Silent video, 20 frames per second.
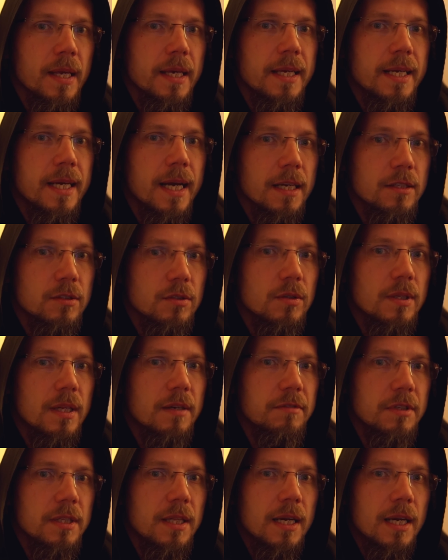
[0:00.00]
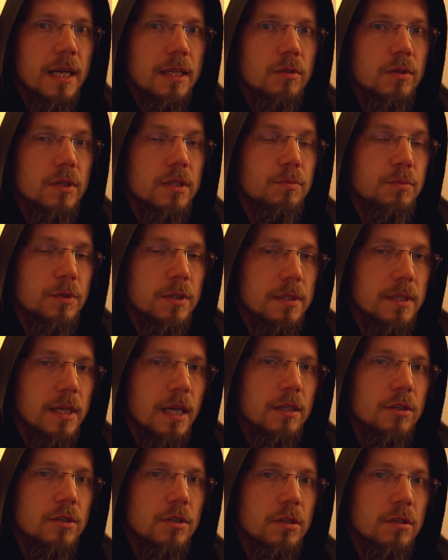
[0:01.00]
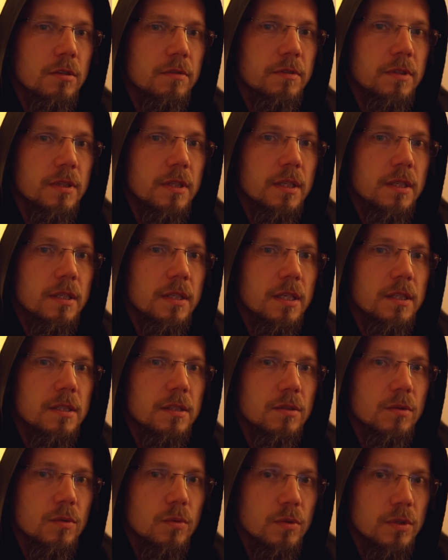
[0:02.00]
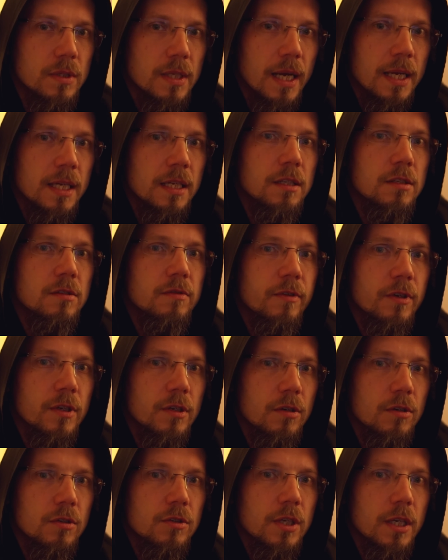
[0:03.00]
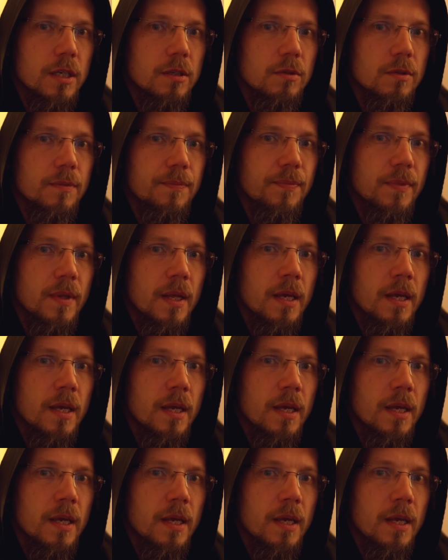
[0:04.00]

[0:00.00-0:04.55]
I reakcją Dawida na to jest przyznanie się do winy, jest uznanie swojego grzechu.